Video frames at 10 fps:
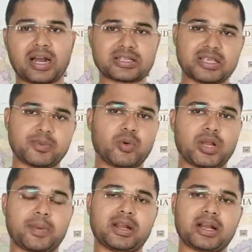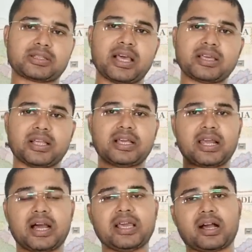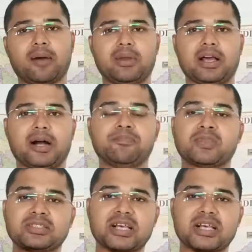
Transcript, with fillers: आर आर सी पे वो डिपेंड करता है कि अधिक लेगा या कम लेगा